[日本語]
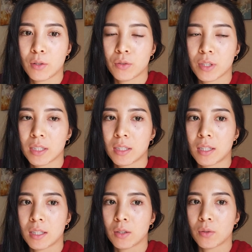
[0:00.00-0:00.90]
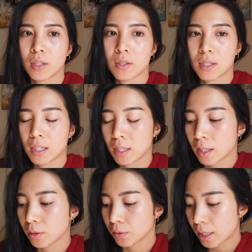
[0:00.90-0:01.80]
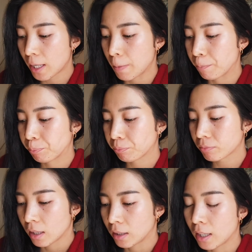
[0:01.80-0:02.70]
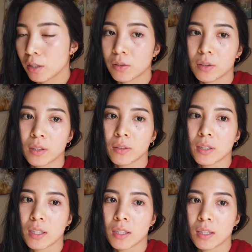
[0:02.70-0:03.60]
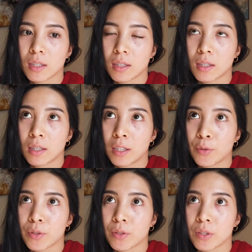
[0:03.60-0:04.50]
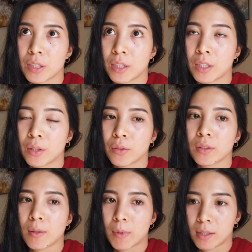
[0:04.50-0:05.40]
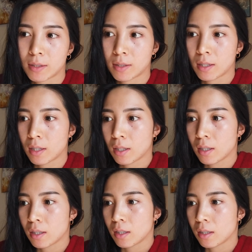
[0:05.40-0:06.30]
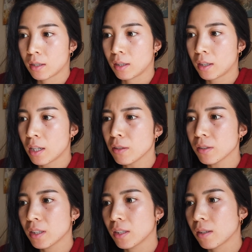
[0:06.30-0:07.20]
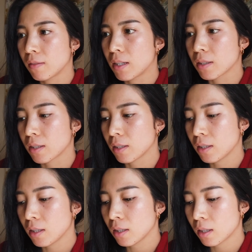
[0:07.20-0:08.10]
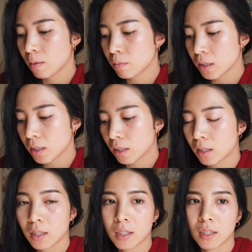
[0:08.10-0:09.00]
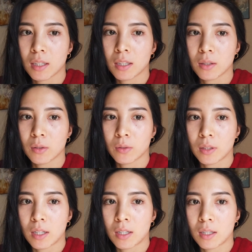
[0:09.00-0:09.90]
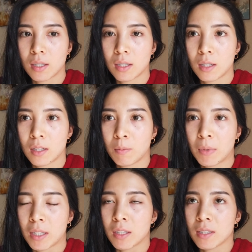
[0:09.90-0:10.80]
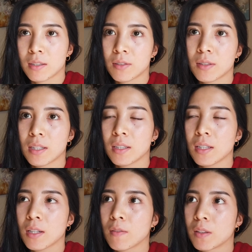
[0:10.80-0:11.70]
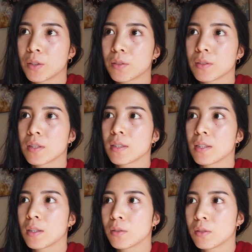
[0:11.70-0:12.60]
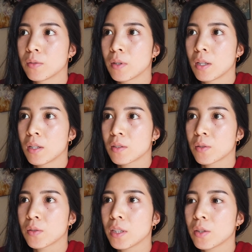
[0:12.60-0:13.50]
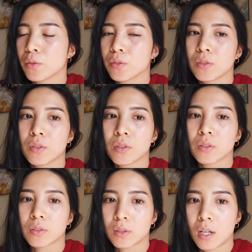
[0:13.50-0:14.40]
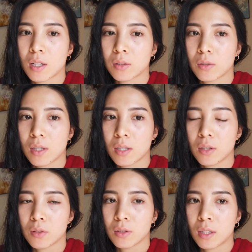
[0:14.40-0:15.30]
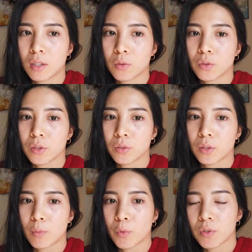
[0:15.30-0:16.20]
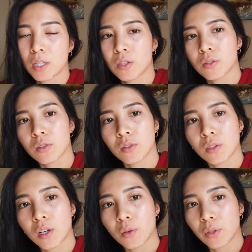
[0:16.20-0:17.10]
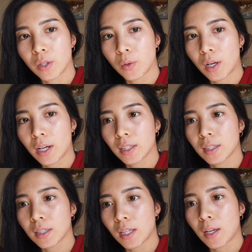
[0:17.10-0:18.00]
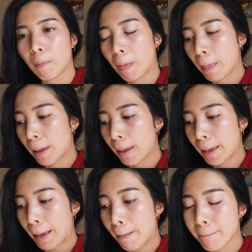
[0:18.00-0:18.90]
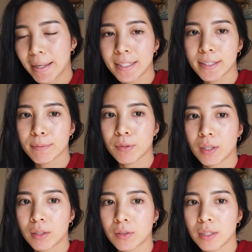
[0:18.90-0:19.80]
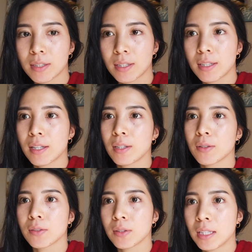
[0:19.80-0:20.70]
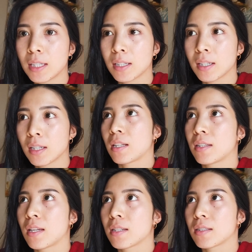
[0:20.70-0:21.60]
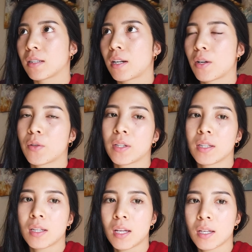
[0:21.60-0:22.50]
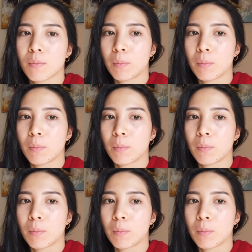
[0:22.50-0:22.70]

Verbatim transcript: 栄養をしっかり取れる時期なので減量期より栄養素をしっかりとってますでカロリーでは最近あんまり考えてないというかまあ必要最低限は取るんですけどその日の運動量とかトレーニング内容によっても摂取するカロリーを変えててあんまり脂肪が乗りすぎないように設定したカロリーで